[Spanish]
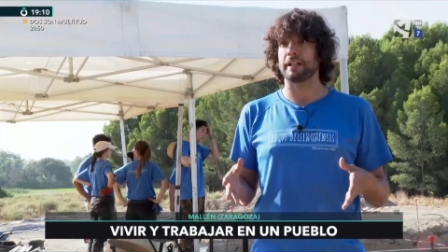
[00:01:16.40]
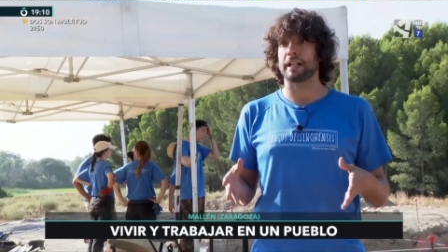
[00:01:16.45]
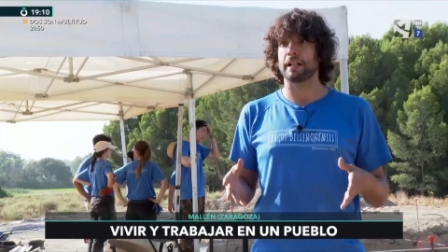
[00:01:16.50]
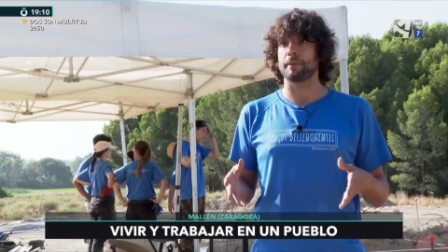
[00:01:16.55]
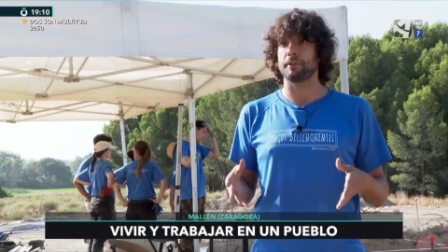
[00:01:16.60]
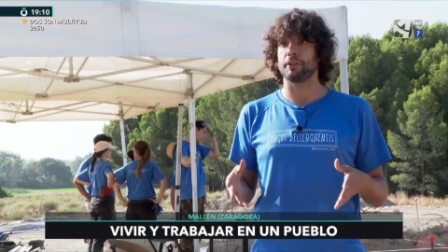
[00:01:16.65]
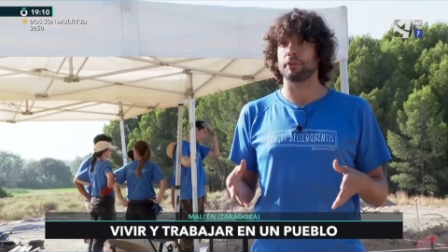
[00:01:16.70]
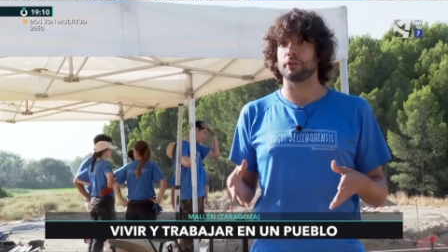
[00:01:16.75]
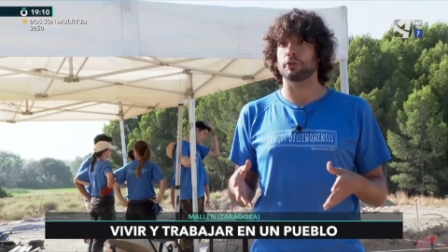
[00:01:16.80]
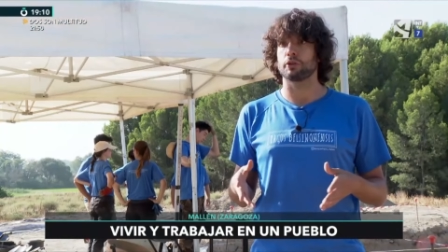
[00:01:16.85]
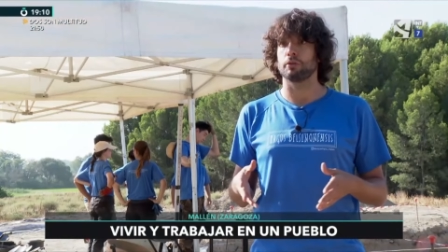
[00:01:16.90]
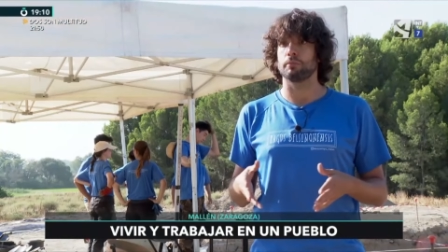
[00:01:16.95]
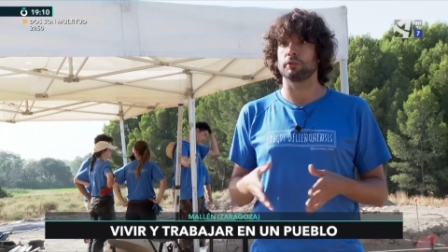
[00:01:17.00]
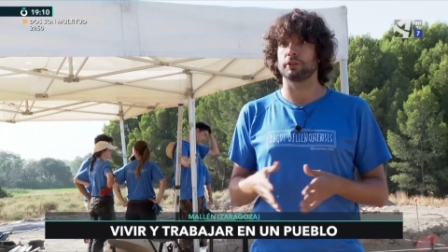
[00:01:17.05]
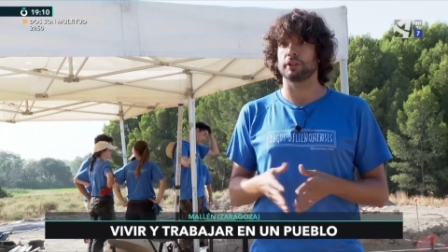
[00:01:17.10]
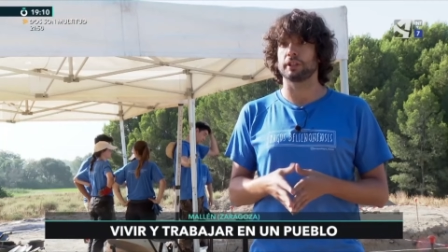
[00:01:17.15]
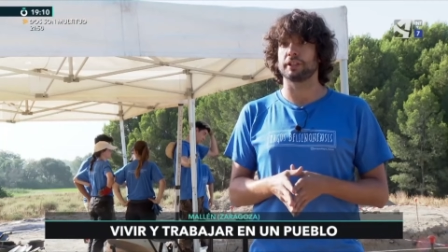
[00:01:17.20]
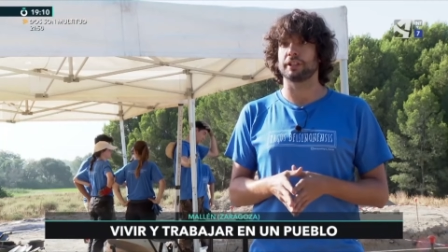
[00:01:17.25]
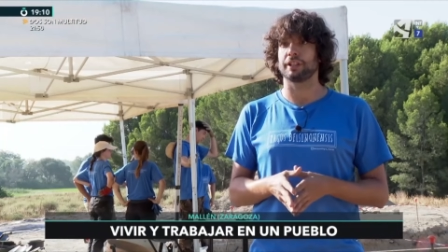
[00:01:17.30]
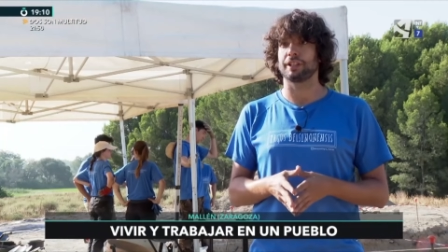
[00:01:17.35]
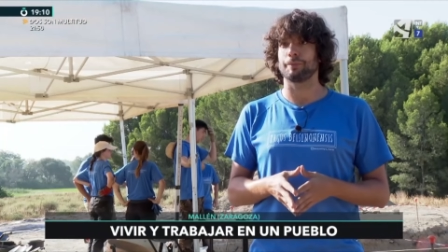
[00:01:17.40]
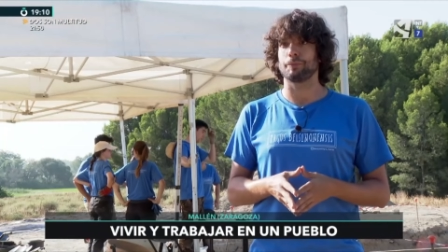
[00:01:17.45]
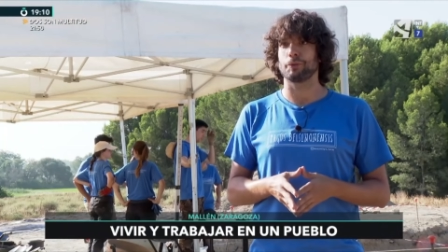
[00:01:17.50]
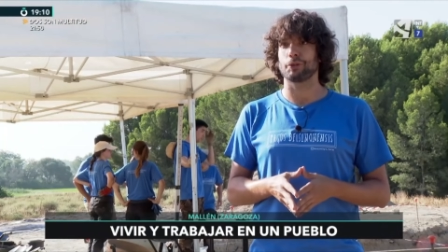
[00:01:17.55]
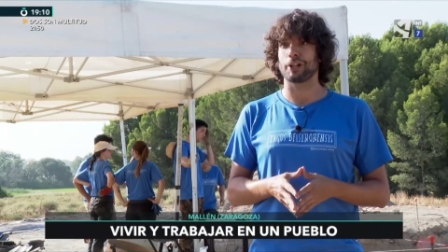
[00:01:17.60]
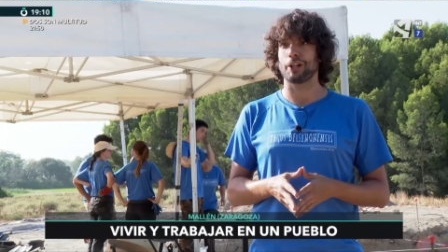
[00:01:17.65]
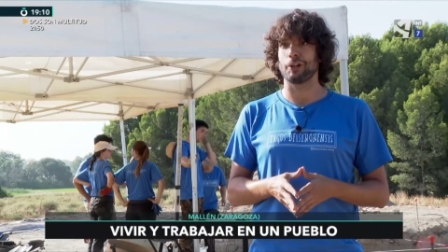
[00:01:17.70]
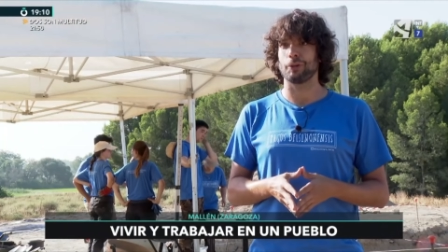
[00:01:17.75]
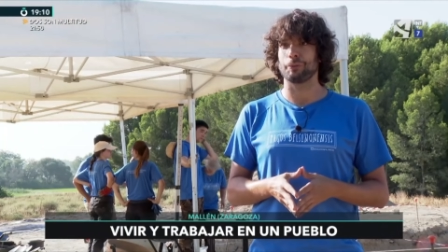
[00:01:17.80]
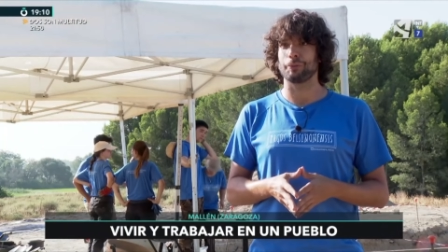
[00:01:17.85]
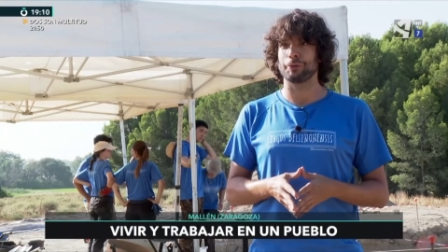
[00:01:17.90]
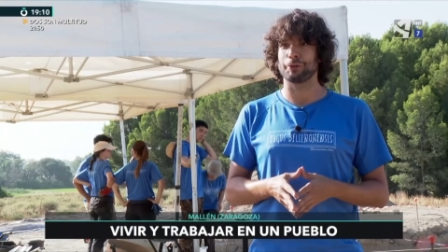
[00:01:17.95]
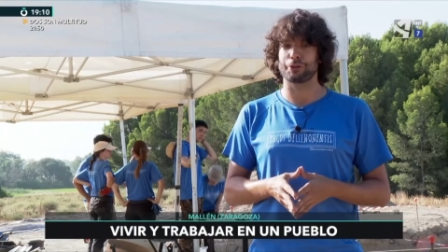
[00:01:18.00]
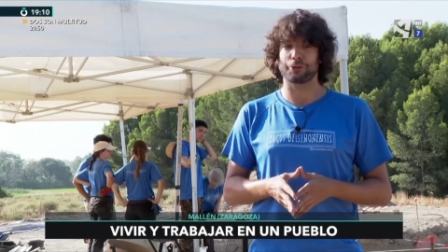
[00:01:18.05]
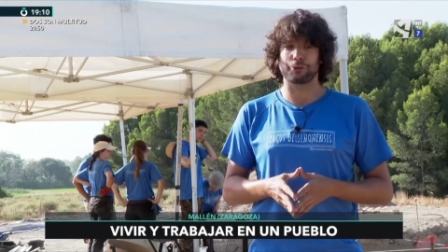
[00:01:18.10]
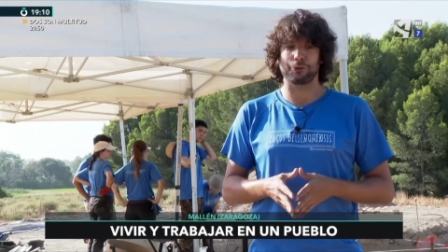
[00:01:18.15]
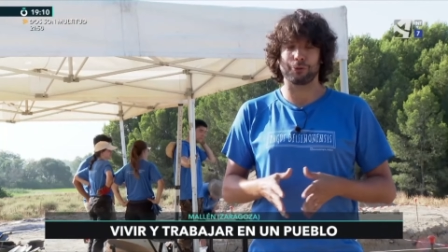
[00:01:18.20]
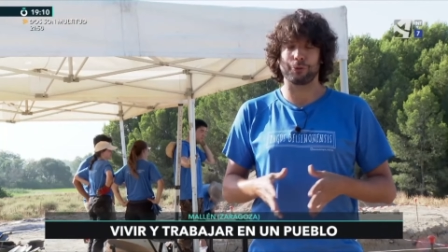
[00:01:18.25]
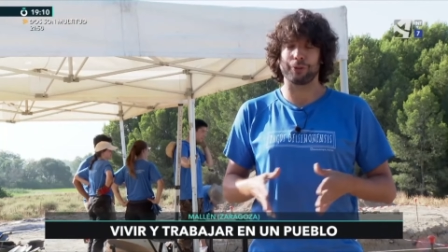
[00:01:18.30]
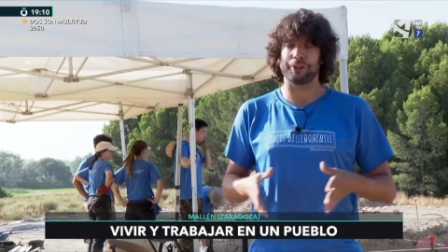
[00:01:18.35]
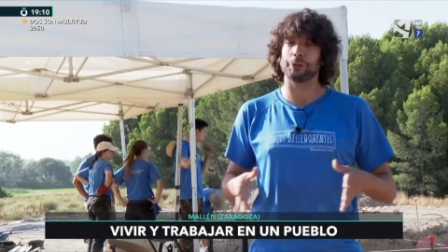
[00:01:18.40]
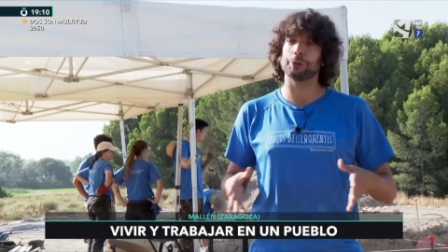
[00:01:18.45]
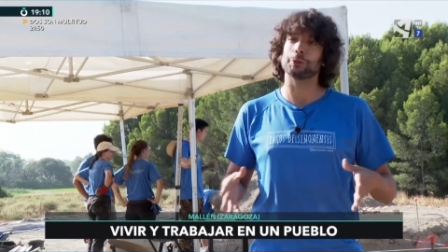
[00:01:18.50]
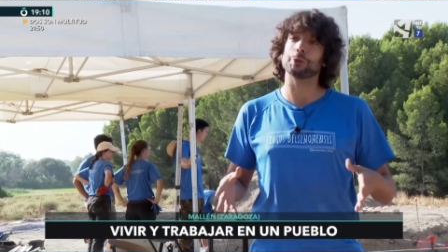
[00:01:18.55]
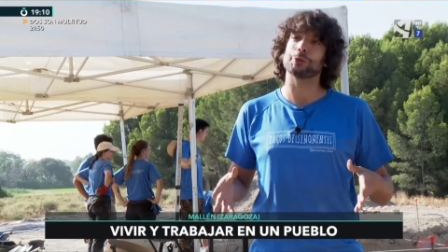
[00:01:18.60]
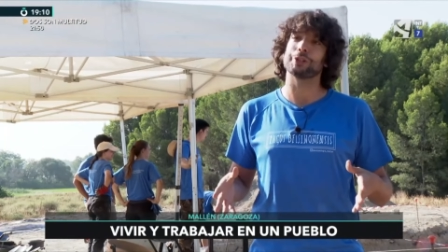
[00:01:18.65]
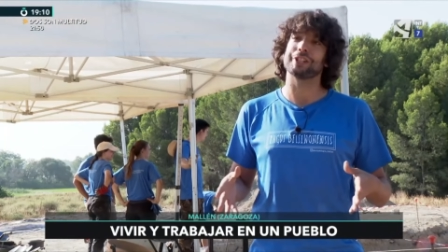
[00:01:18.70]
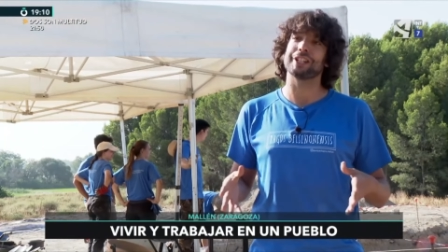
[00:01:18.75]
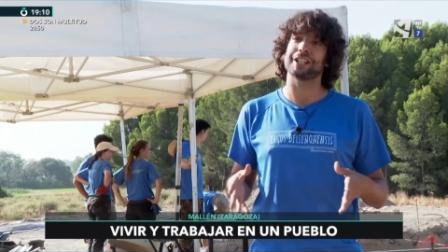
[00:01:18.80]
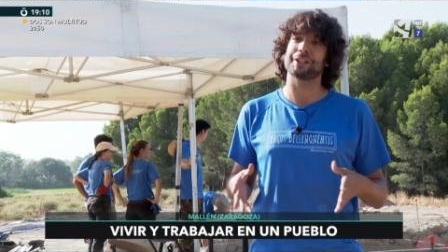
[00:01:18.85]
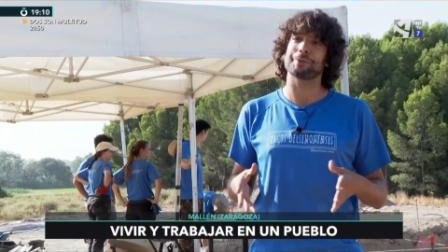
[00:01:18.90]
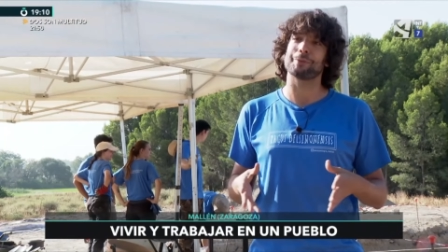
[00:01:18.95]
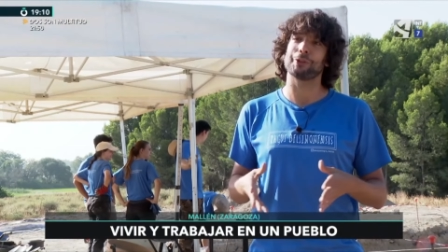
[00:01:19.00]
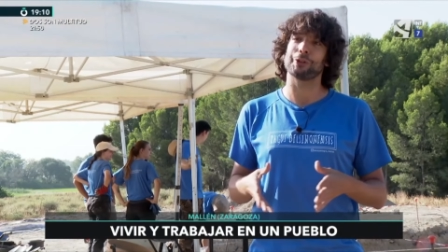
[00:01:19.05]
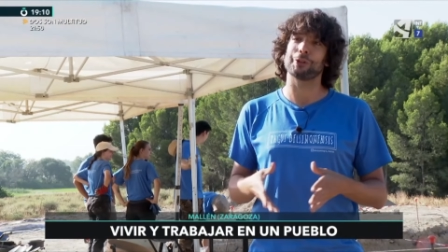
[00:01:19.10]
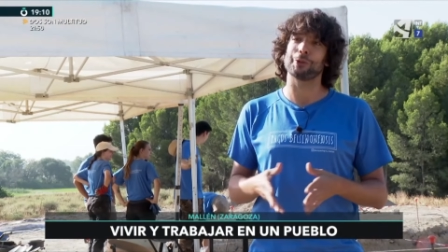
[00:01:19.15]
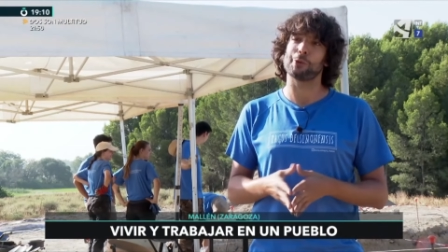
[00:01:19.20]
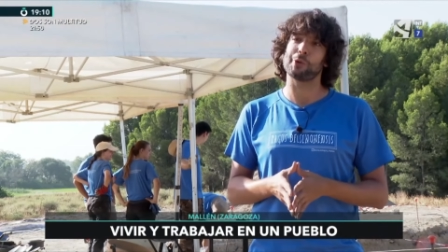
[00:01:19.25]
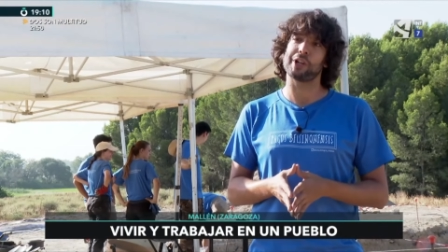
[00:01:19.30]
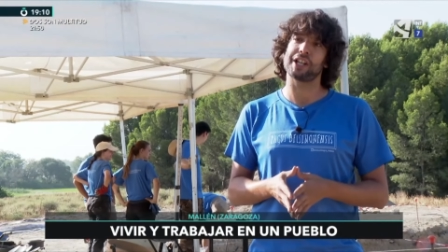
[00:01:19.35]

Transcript: maravilloso porque tenemos alumnos con un entusiasmo y con